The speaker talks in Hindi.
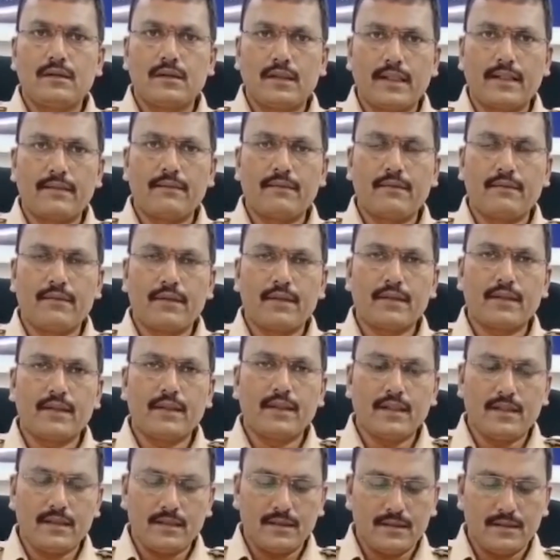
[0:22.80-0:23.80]
गैर व्यवहार
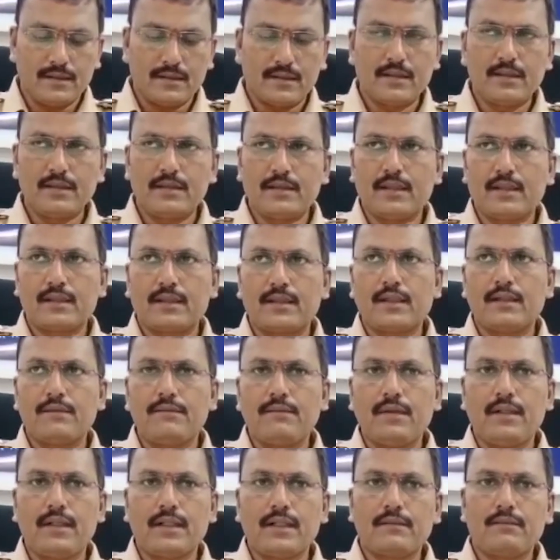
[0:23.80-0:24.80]
किया इसकी जानकारी
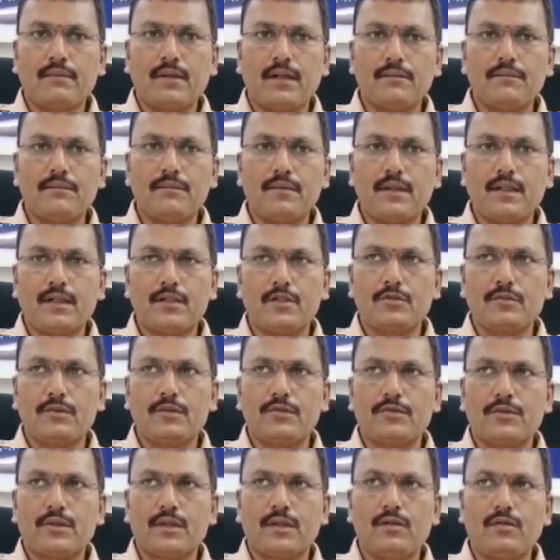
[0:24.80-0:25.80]
मिलने के बाद में आजू
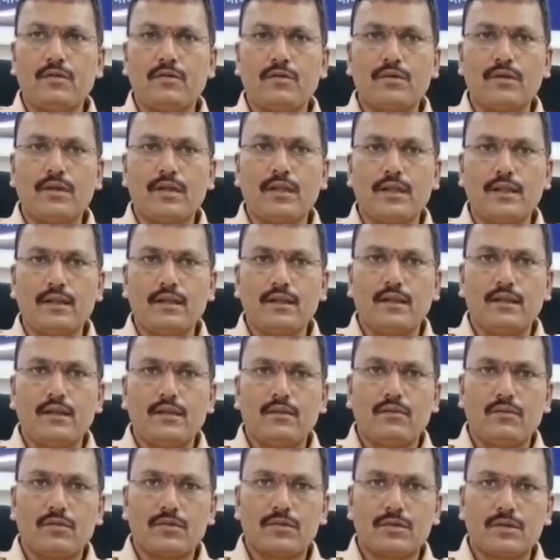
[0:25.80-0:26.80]
बाजू के लोगों ने
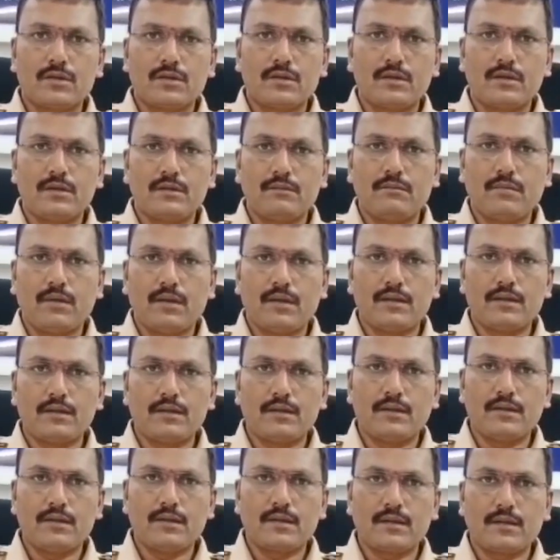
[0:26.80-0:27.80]
उस
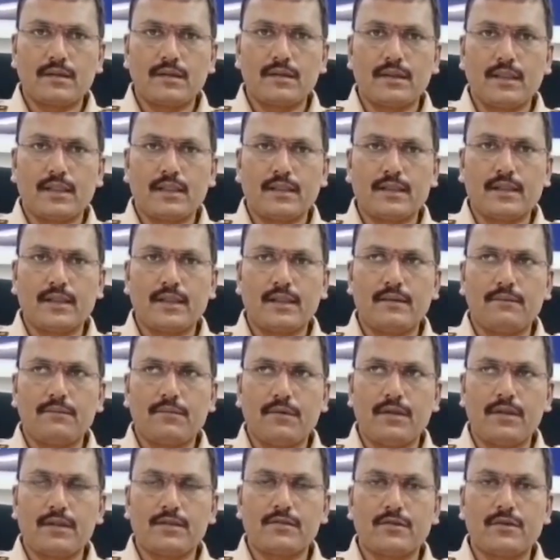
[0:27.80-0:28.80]
की जानकारी
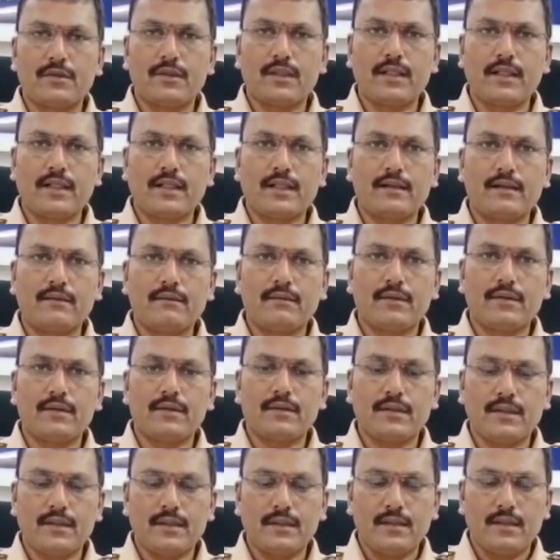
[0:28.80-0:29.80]
पुलिस को देने के वजह
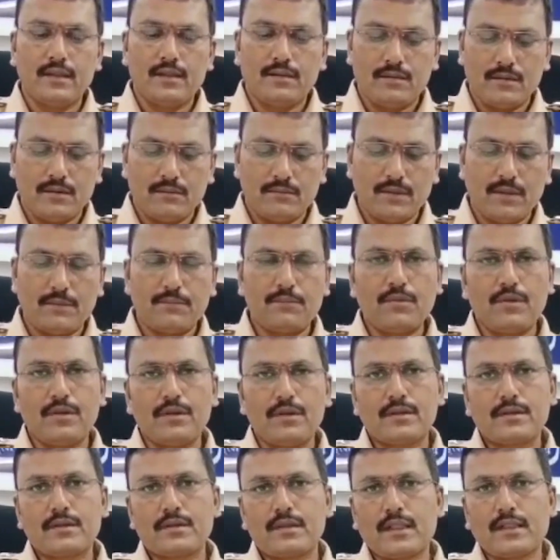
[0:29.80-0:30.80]
से हमारे
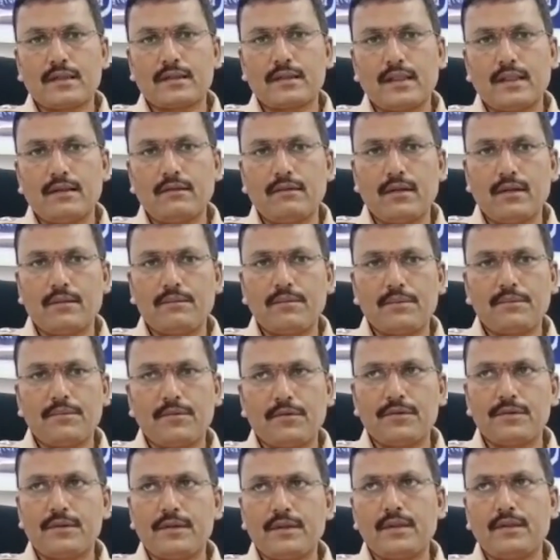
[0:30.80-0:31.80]
पुलिस तत्काल वहाँ पे
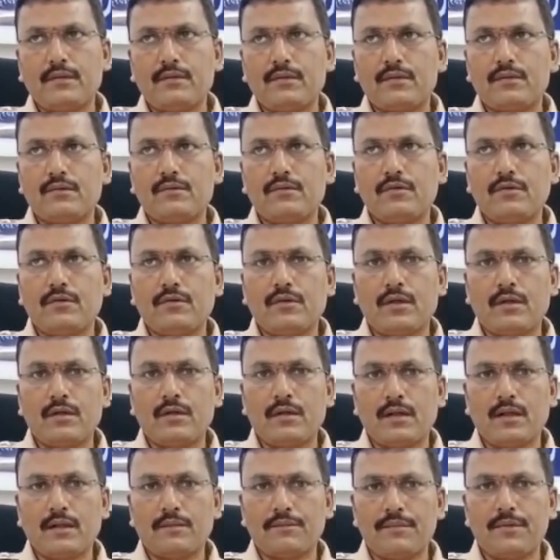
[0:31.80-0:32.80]
पहुँची और वो
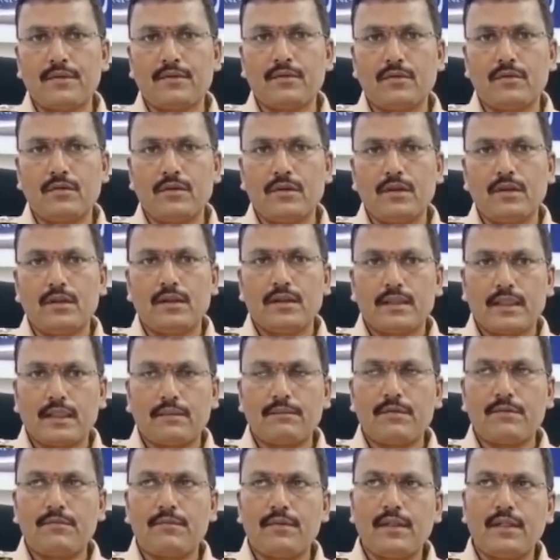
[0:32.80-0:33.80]
आदमी को
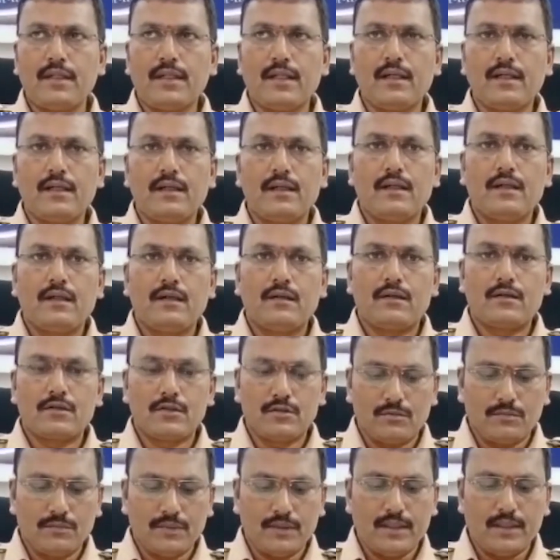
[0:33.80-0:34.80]
ताबे में लिया और
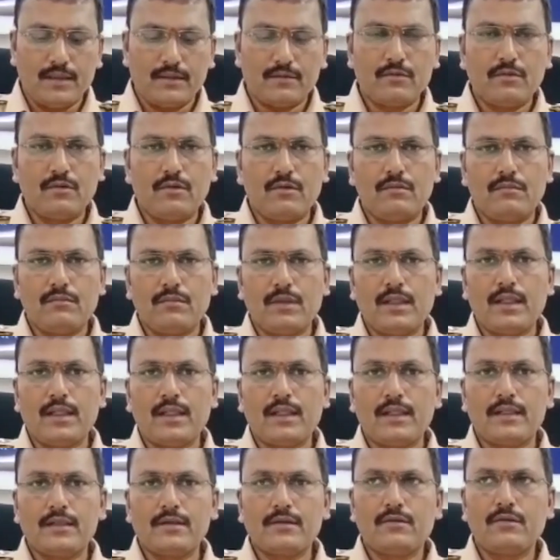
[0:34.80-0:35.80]
जो महिला को महिला
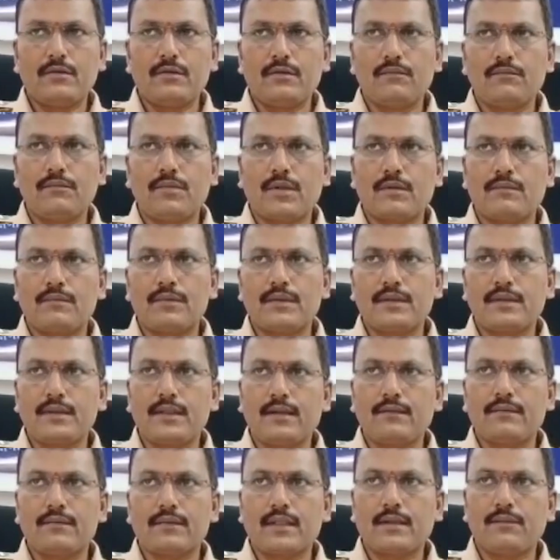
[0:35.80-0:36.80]
ने जो इन्फॉर्मेशन
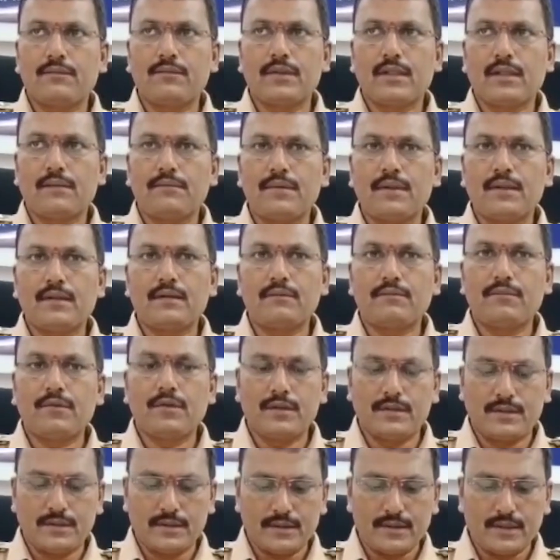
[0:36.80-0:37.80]
दिया उसके मुताबिक
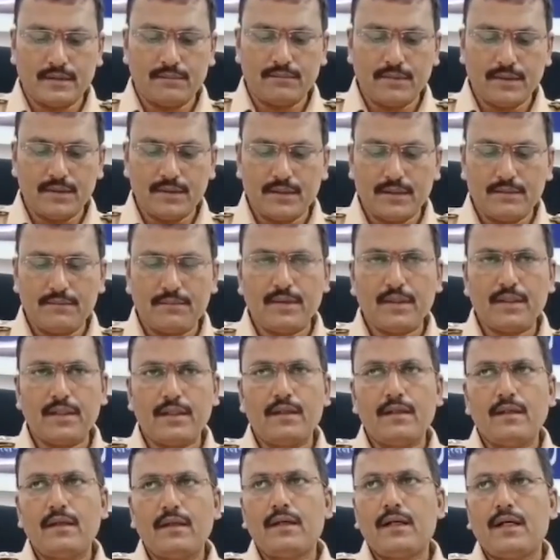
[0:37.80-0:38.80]
पुलिस स्टेशन अम्बाजरी में
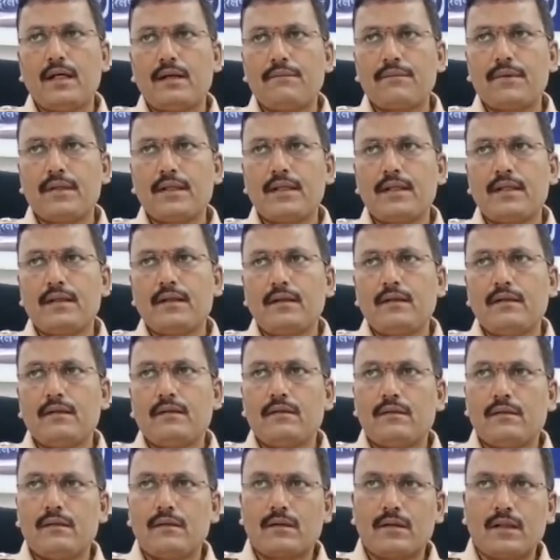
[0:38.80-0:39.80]
हमने
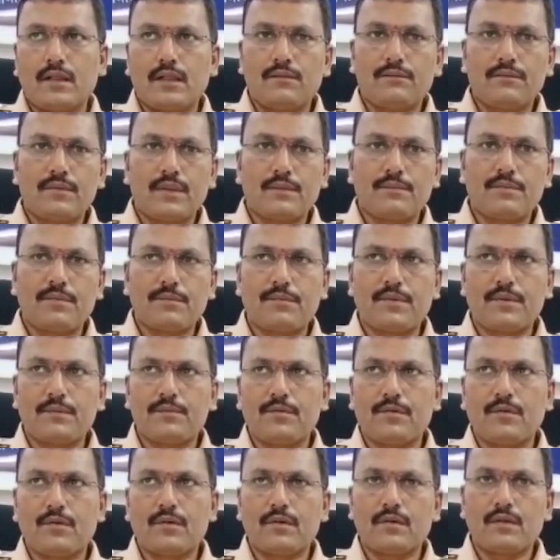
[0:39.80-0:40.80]
कलम
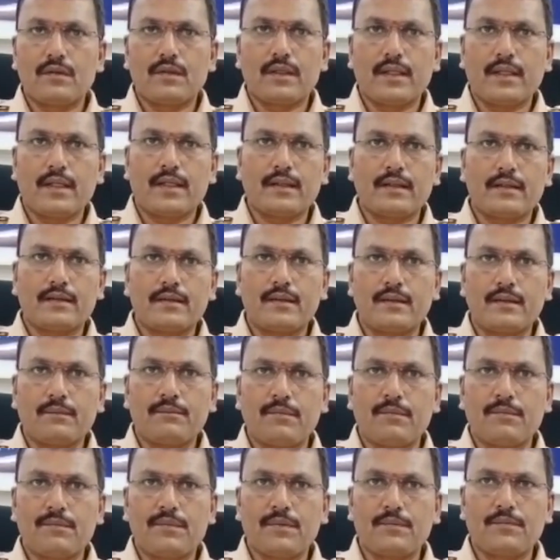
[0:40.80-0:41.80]
354 ए
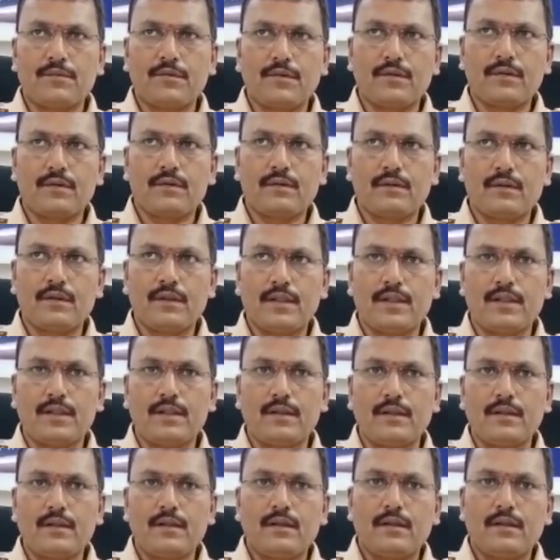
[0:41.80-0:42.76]
फोर डी